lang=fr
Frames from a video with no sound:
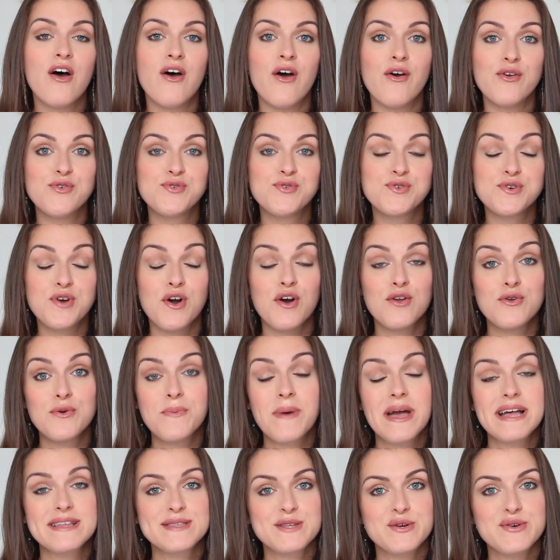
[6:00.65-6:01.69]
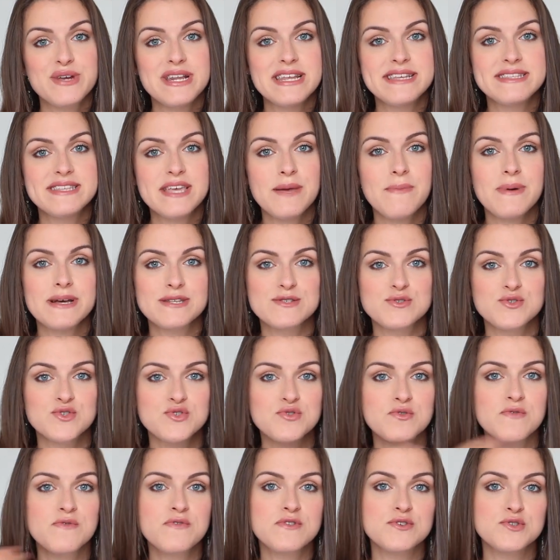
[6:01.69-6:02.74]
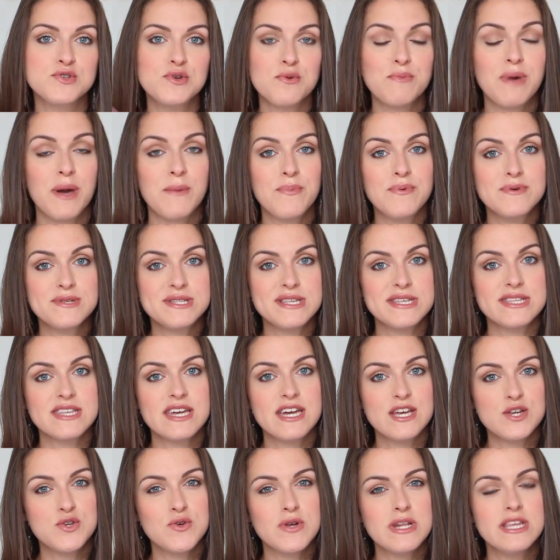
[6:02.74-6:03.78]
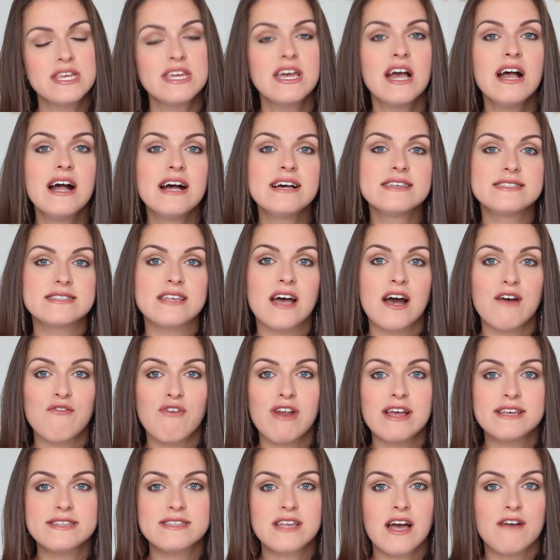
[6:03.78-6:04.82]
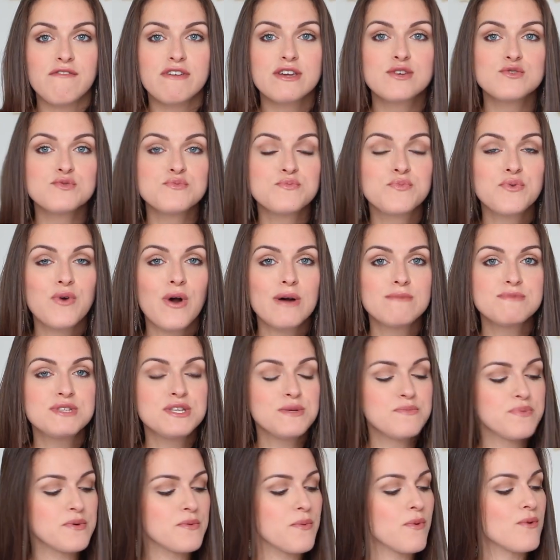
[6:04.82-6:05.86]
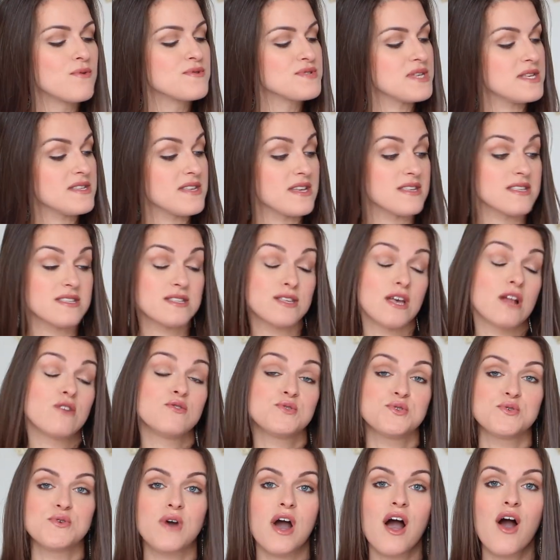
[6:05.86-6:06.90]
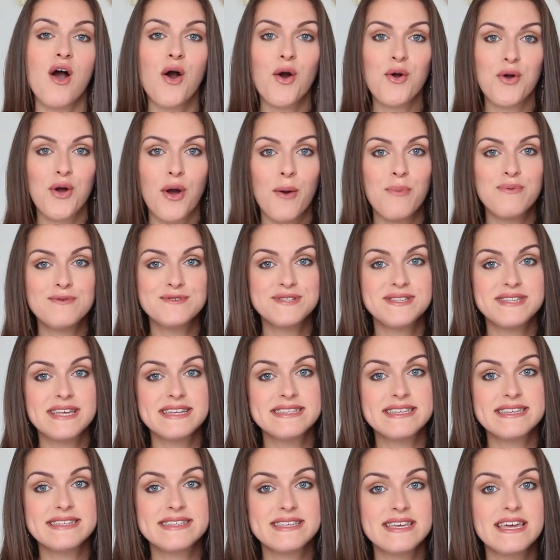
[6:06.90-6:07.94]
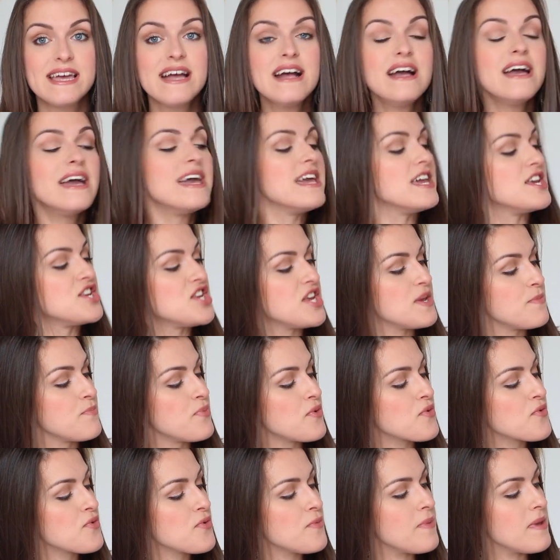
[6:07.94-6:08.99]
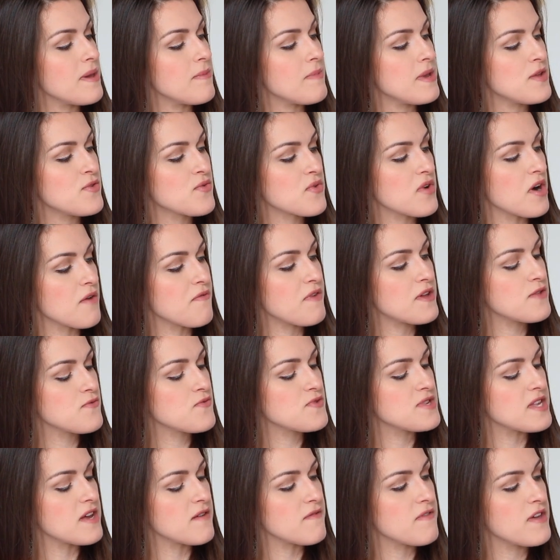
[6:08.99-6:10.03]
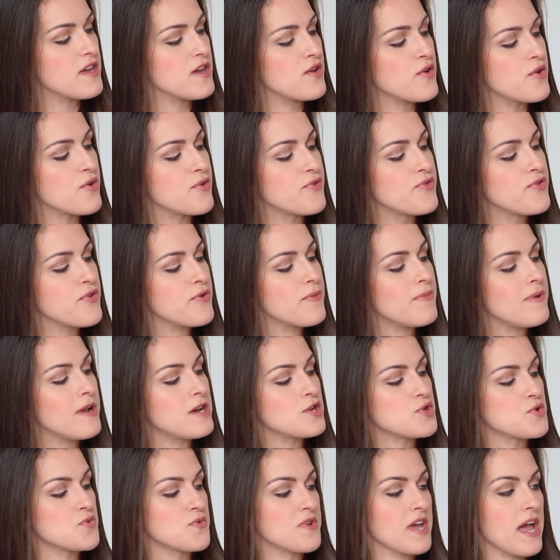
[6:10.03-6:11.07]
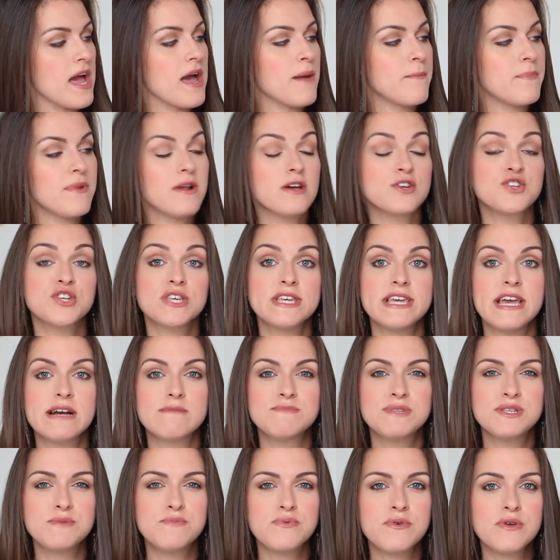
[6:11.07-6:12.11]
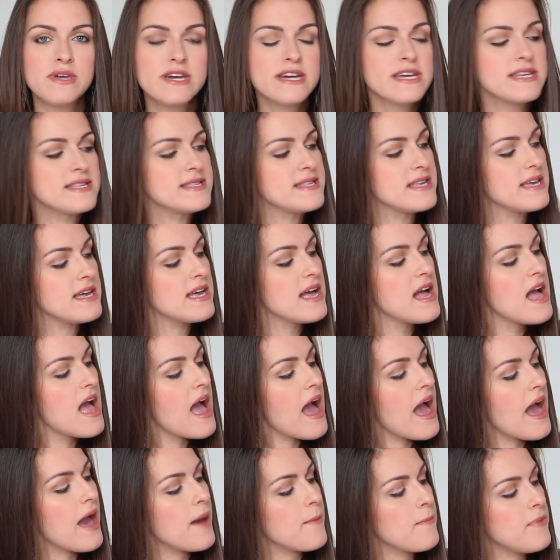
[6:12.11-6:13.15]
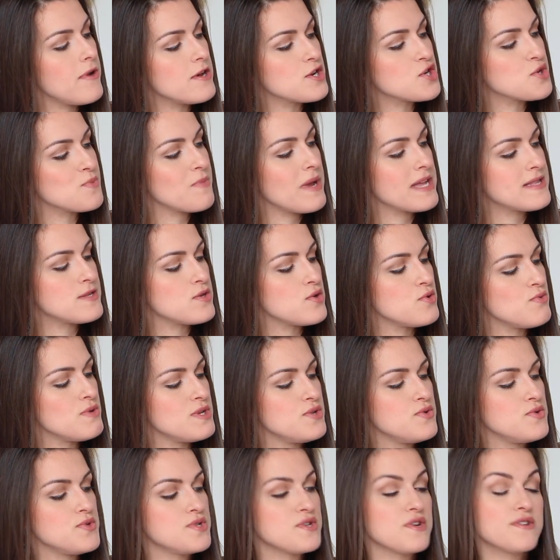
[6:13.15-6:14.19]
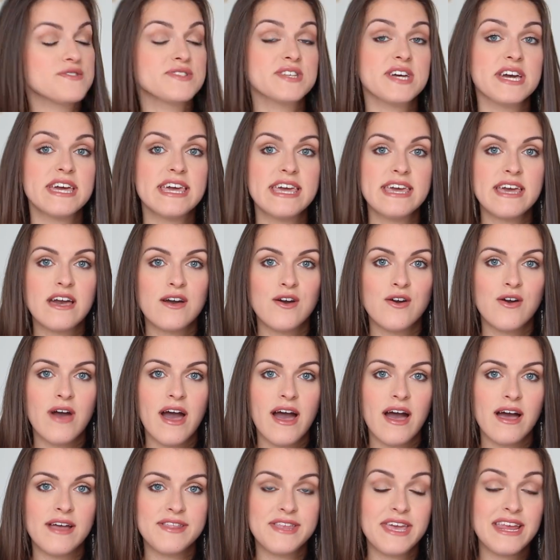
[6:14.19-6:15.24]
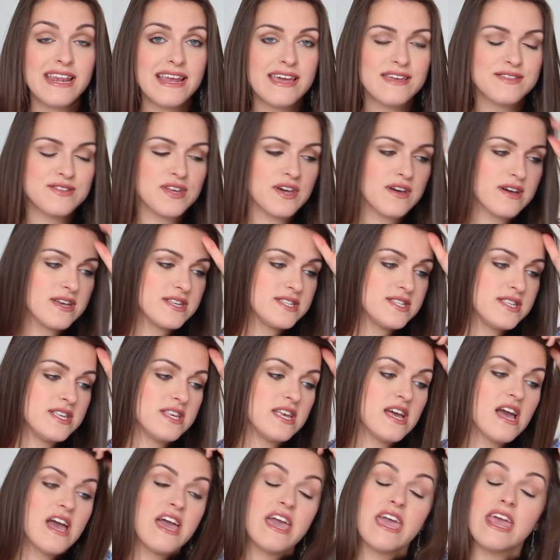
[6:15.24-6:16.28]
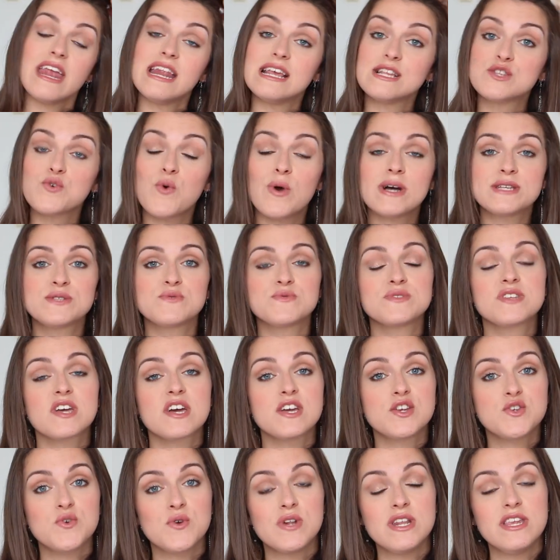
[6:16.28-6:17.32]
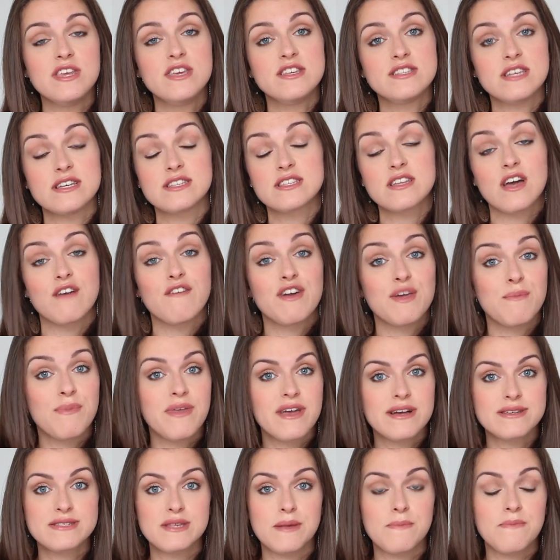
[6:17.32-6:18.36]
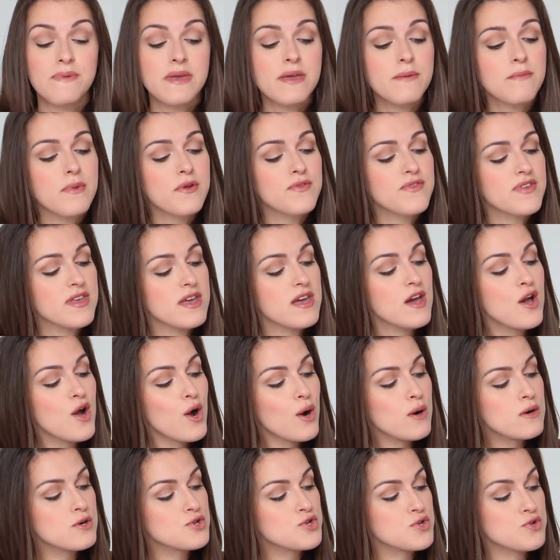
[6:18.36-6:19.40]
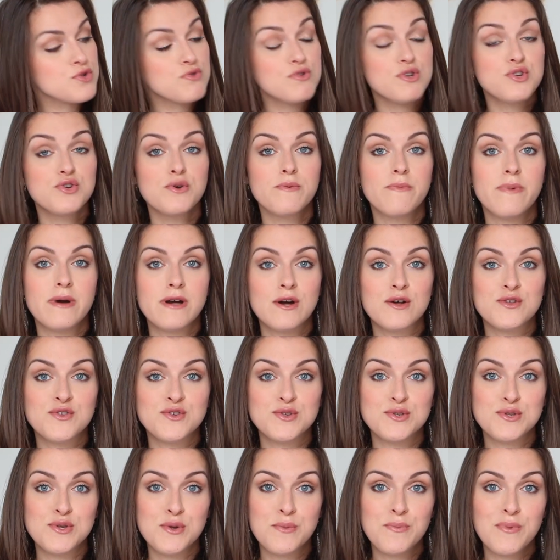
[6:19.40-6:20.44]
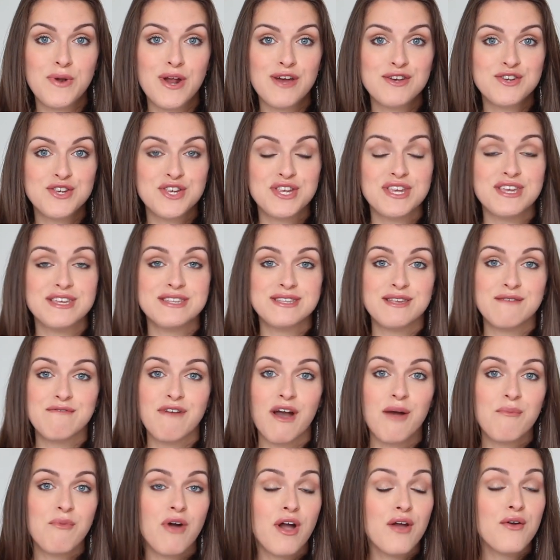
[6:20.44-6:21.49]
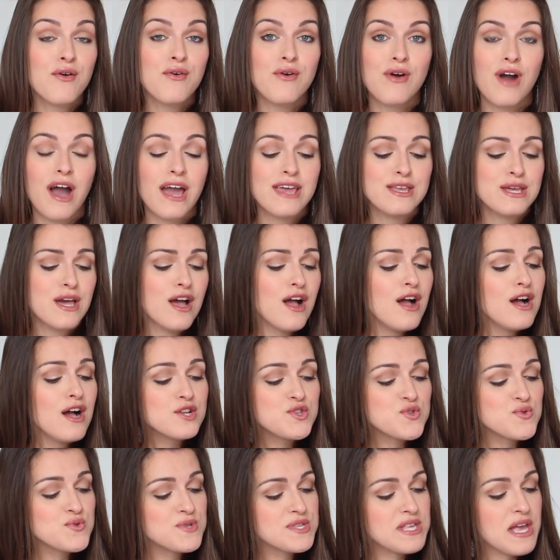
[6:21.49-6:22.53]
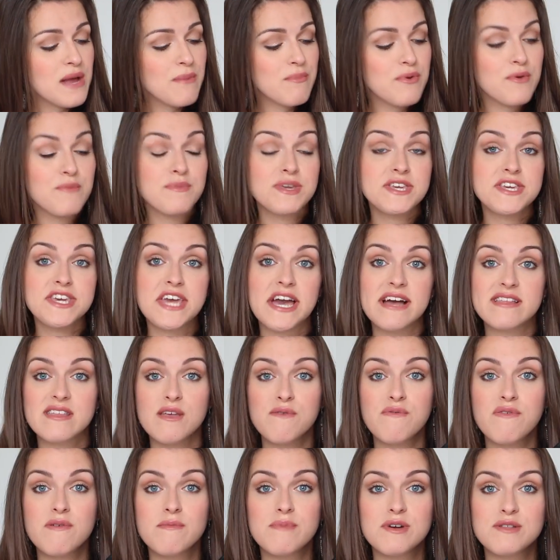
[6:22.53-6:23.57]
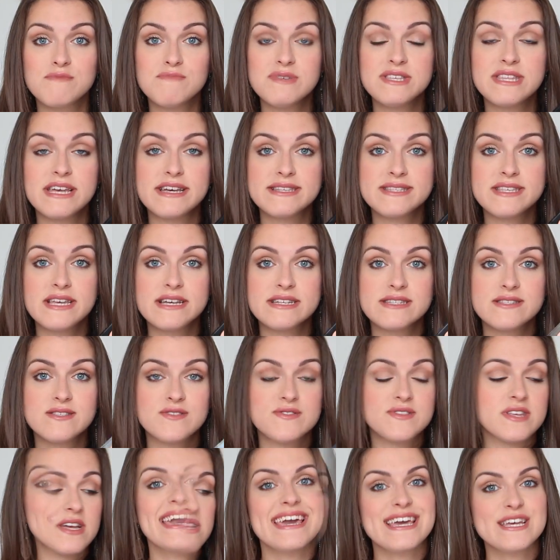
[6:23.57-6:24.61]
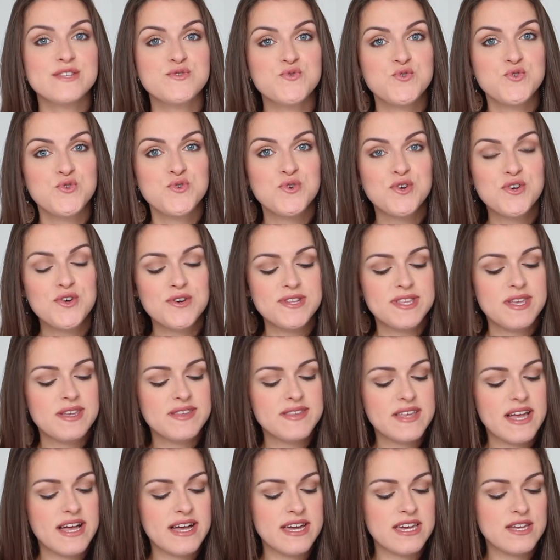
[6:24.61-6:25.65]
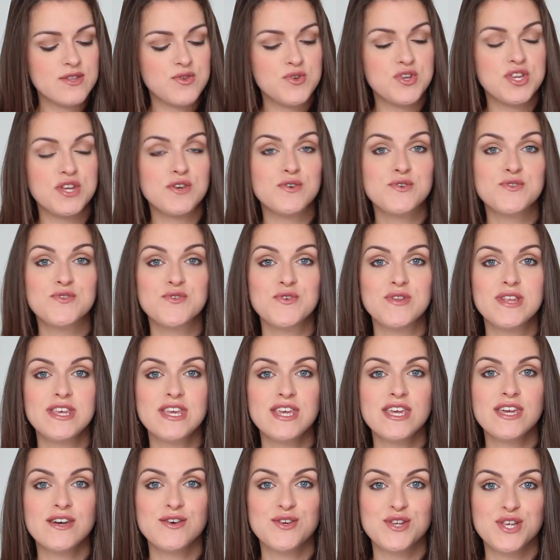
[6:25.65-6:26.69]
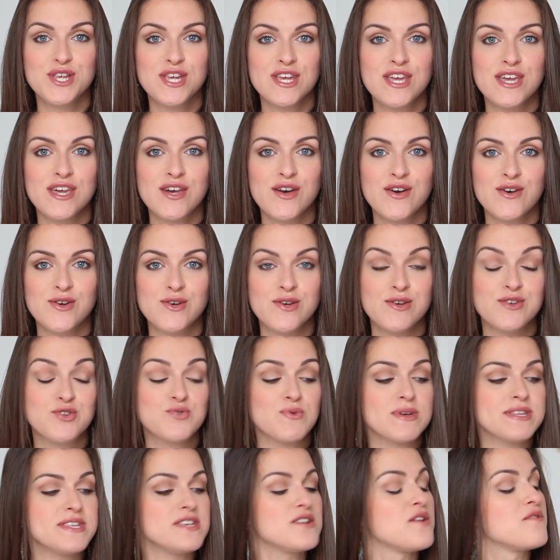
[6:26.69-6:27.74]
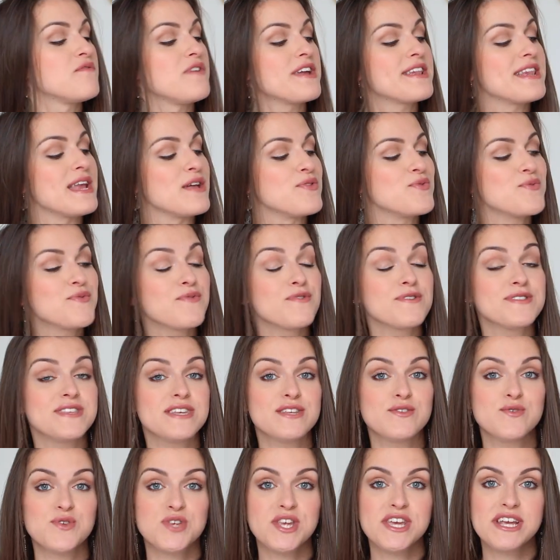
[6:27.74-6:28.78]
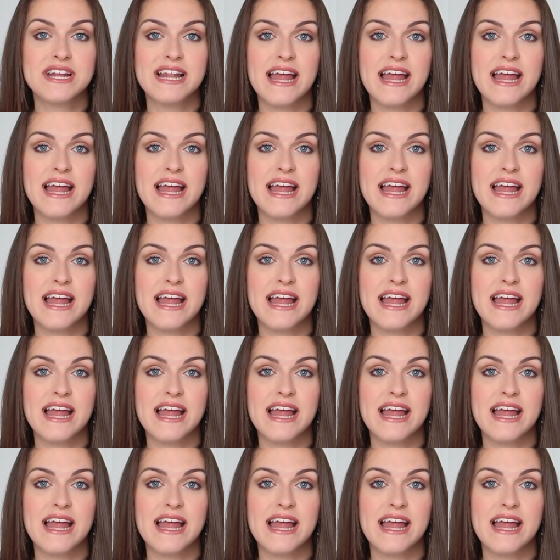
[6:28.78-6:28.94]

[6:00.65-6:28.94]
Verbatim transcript: euh, durant le printemps et l'été parce que je trouve que sur peau c'est très joli. Ça voilà, ça, avec une peau un petit peu bronzée, ça, le sera encore plus cet été. Et j'ai beaucoup aimé, donc en fait vous avez euh, deux blushs, donc un blush qui est un petit peu irisé, un blush mat celui du centre et euh, un highlighter ici et les trois sont très jolis, ça se travaille bien, c'est pigmenté. Aujourd'hui je porte ce blush et c'est vraiment un corail tout simple mais qui a un effet bonne mine assez instantané. Et toujours côté teint et de chez Octoly, euh, j'ai euh, choisi en fait la nouveauté de chez